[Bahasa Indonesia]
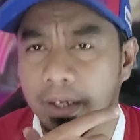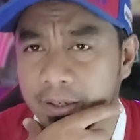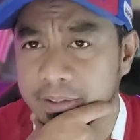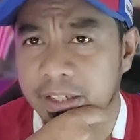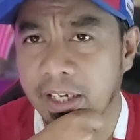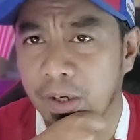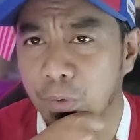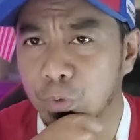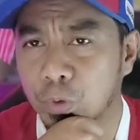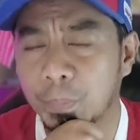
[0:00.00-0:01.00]
uh,
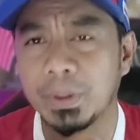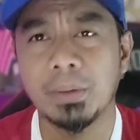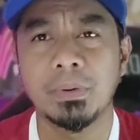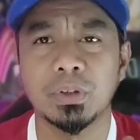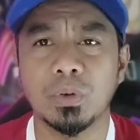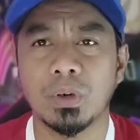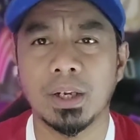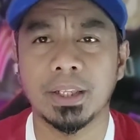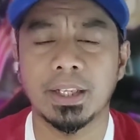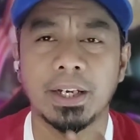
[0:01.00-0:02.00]
senang untuk pergi
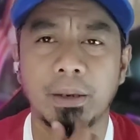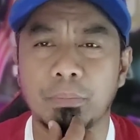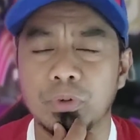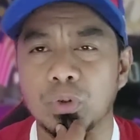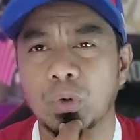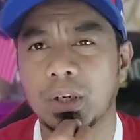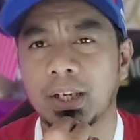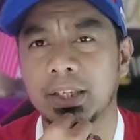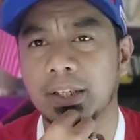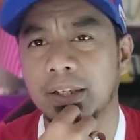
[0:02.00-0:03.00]
bersolat ada
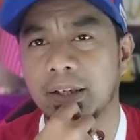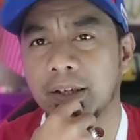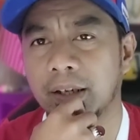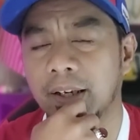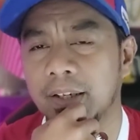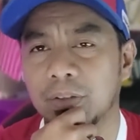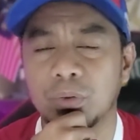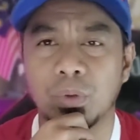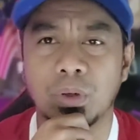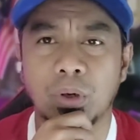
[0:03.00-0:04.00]
musolanya ada
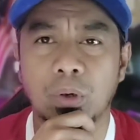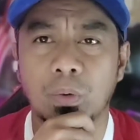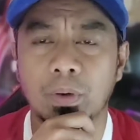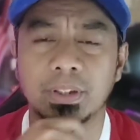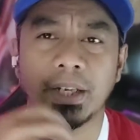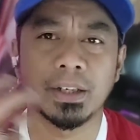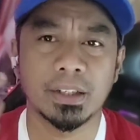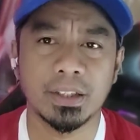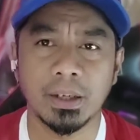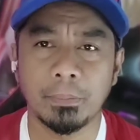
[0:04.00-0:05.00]
surau
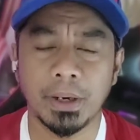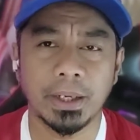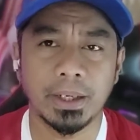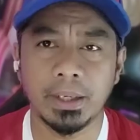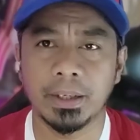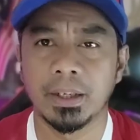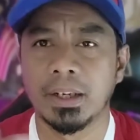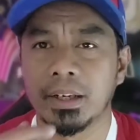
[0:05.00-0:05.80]
tandasnya baik